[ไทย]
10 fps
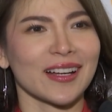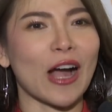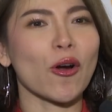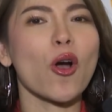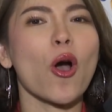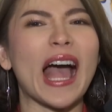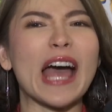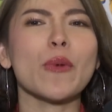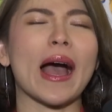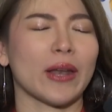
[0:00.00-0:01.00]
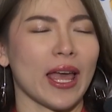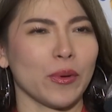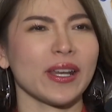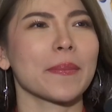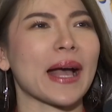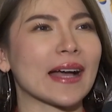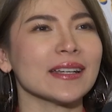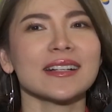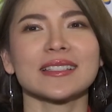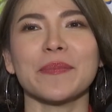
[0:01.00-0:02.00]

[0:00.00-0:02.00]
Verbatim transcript: เขาก็คงคาดหวังแหละว่าทำครั้งหนึ่ง